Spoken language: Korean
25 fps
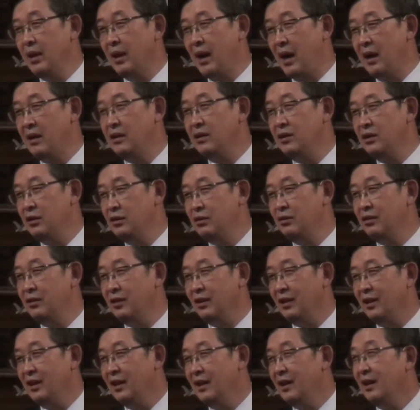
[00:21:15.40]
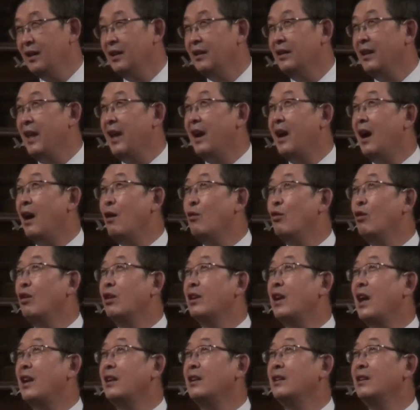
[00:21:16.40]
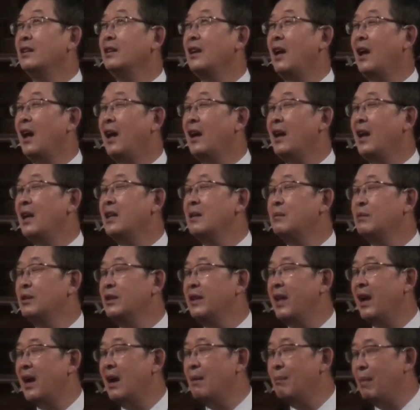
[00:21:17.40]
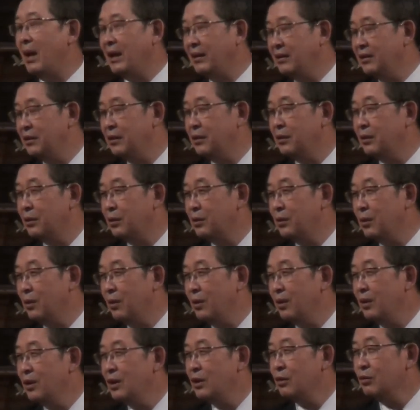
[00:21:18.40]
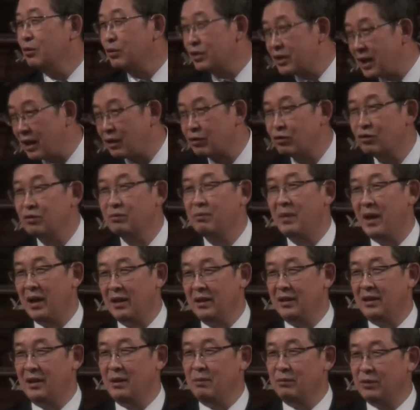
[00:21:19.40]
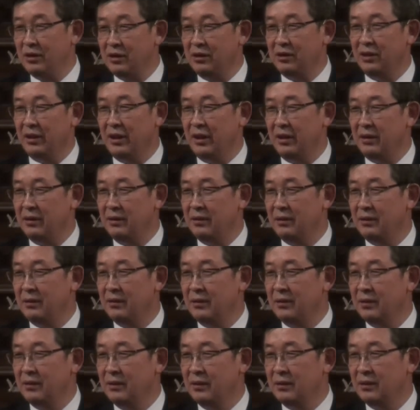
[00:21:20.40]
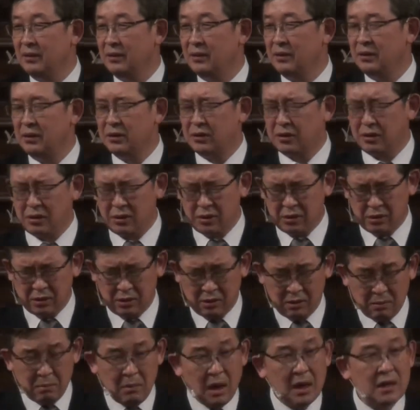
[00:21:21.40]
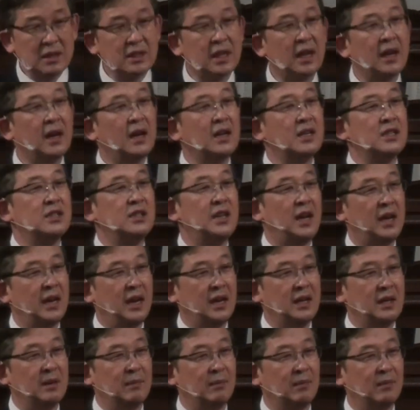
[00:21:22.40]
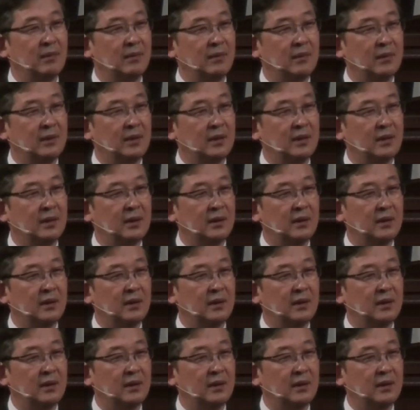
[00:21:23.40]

안 변하는 이유는 내가 원하는 하나님을 내가 만들어 놓고 우상숭배하기 때문인 거예요. 정말 살아계신 하나님.